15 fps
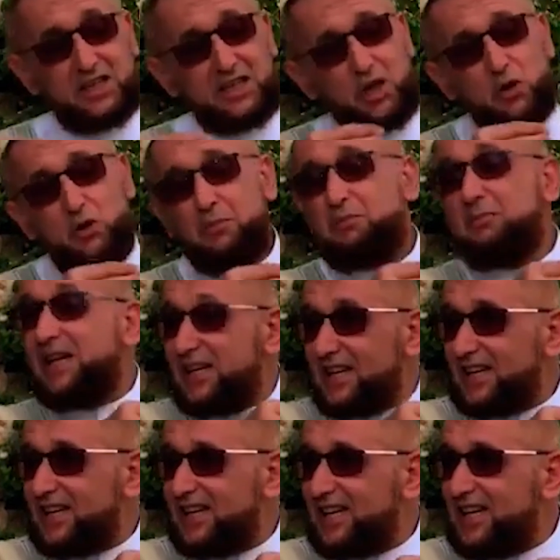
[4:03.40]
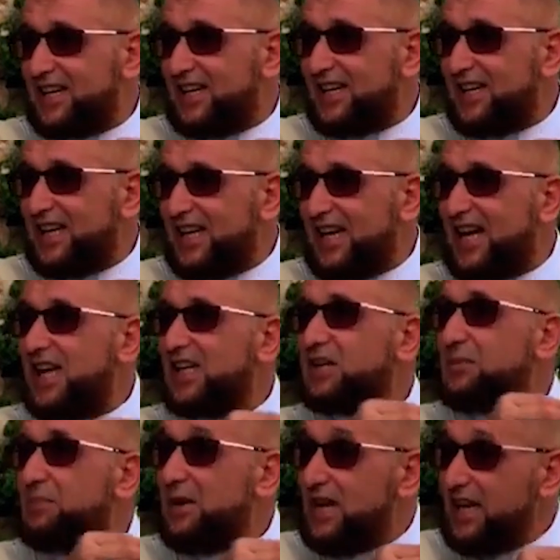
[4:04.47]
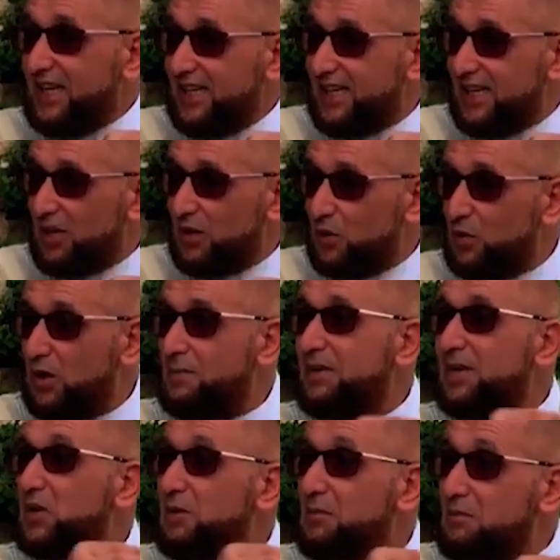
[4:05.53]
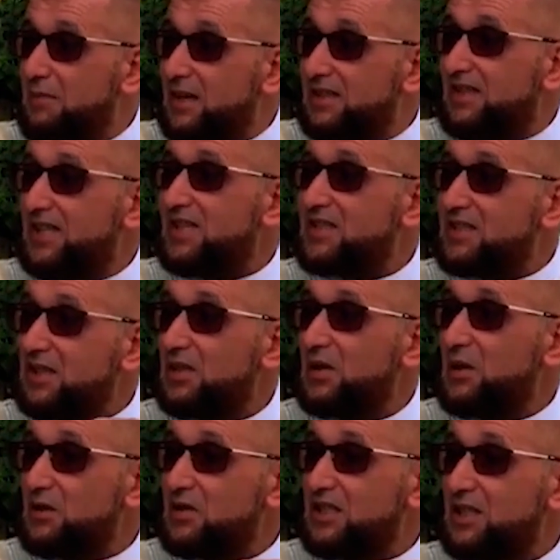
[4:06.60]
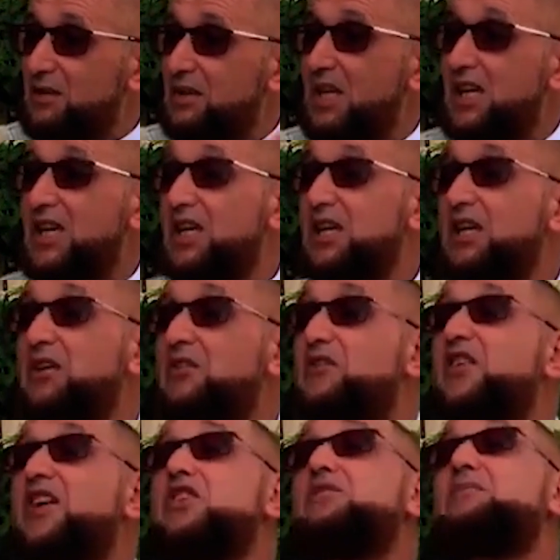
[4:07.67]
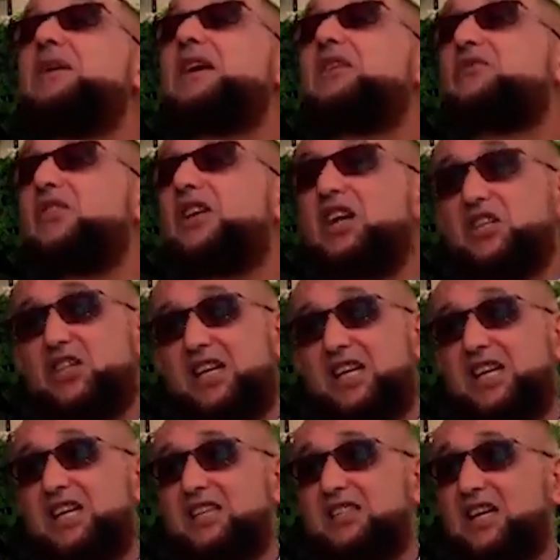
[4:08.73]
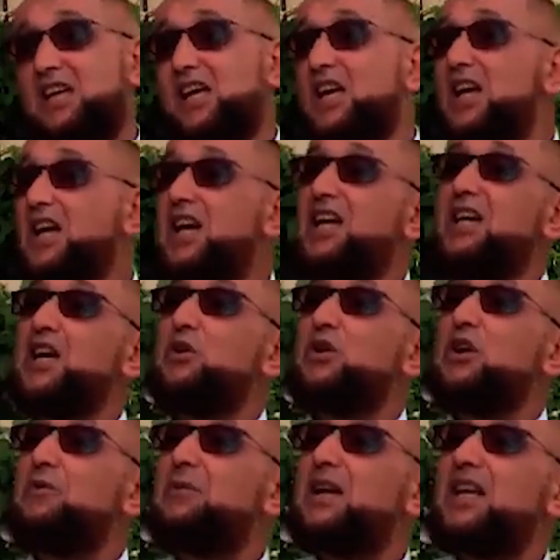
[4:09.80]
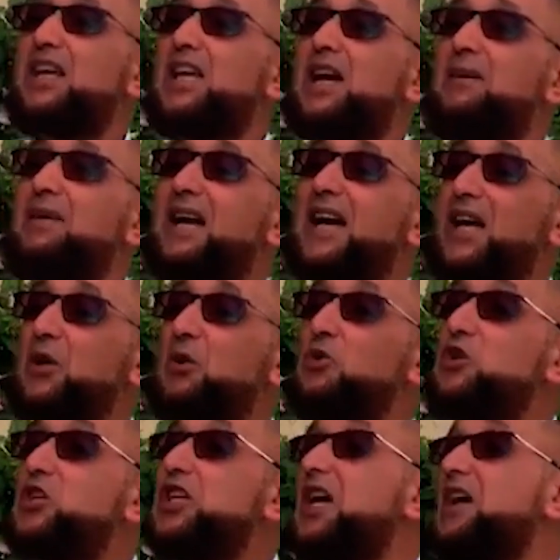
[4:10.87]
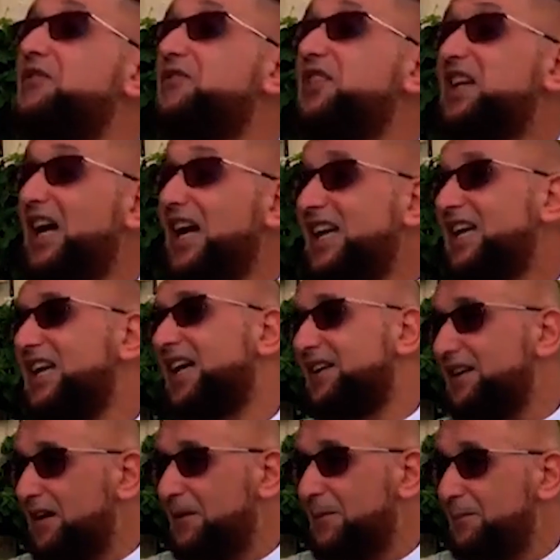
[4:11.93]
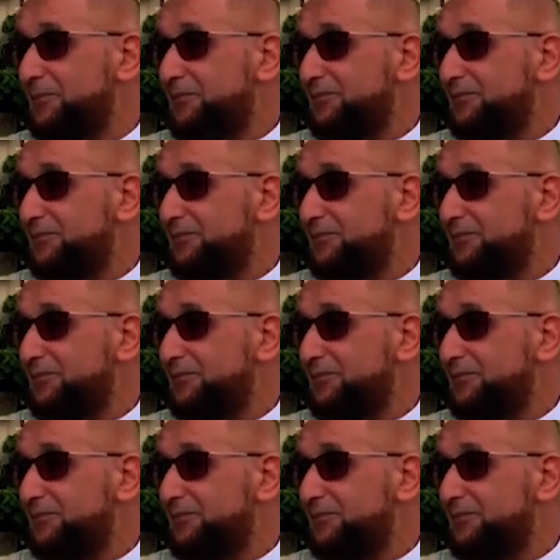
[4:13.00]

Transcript: انه من اتباعه ومن امته صلى الله عليه وسلم كيفاش ما يفرحش الانسان انه يوم القيامه راح يكون شفيعا لنا